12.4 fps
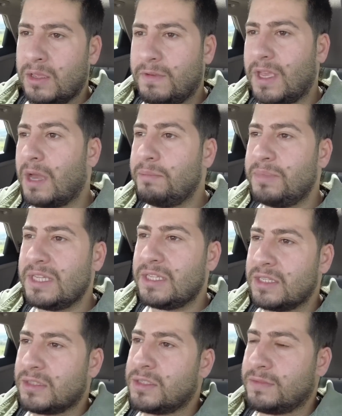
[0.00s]
veya bir
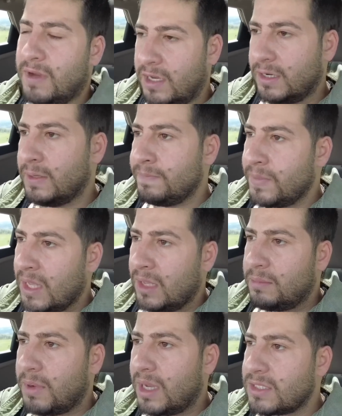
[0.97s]
yıl civarı.
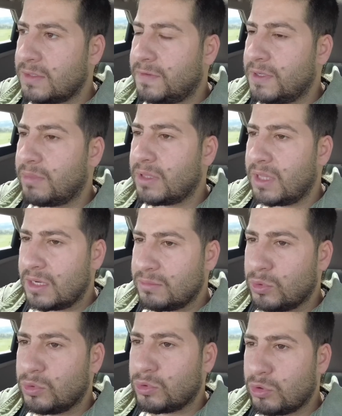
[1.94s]
Bazı firmalar
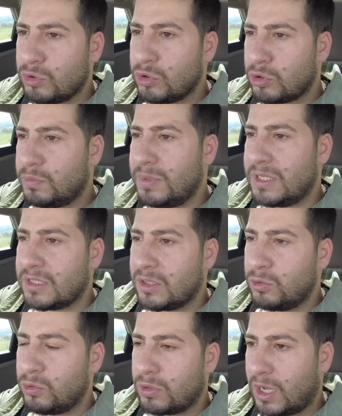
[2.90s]
bu küçük 1-2
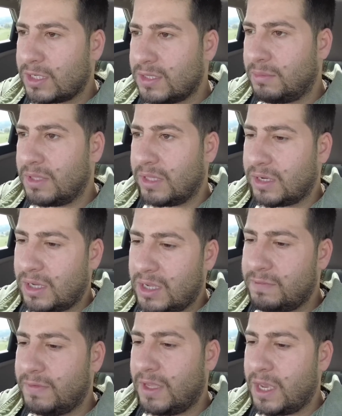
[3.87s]
günlük
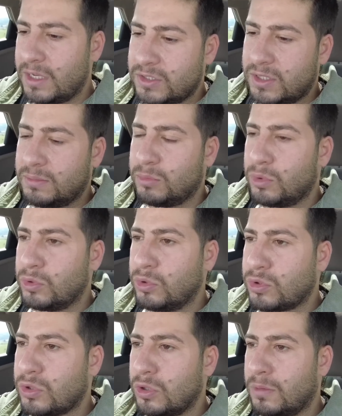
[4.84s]
aksamalara veya işte bu
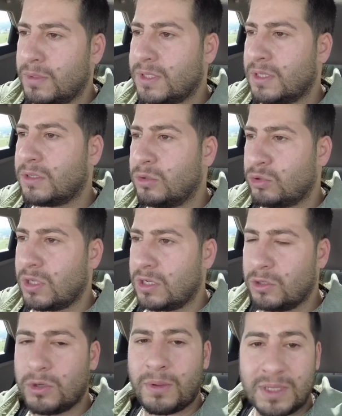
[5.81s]
100 kilometrelik
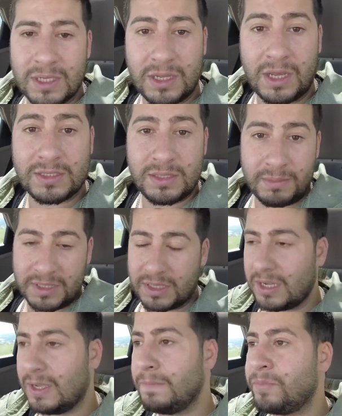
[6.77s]
150 kilometrelik
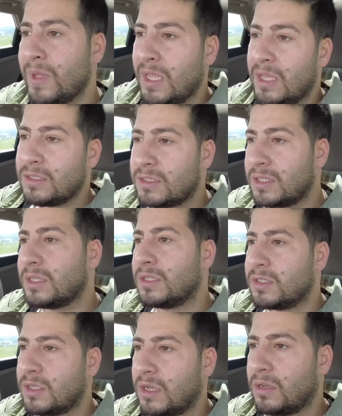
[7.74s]
aksamalara
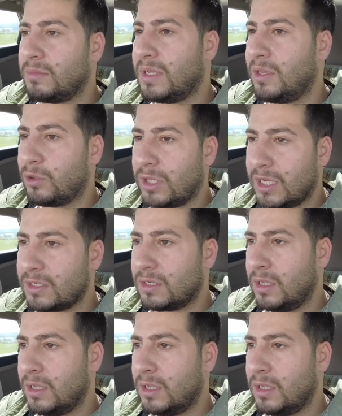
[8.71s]
sıkıntı çıkarabiliyorlar